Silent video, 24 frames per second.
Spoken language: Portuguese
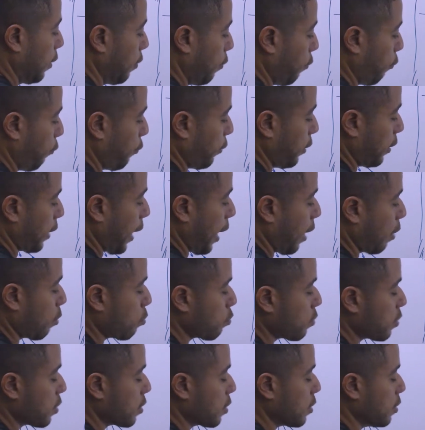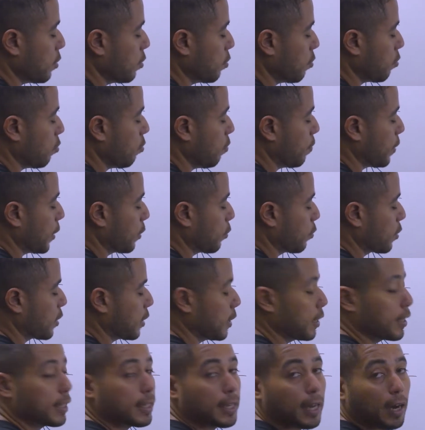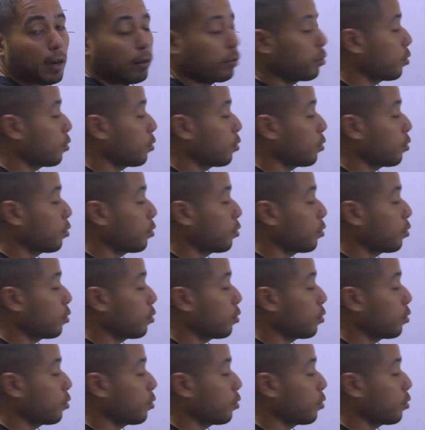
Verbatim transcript: Final 5 menos inicial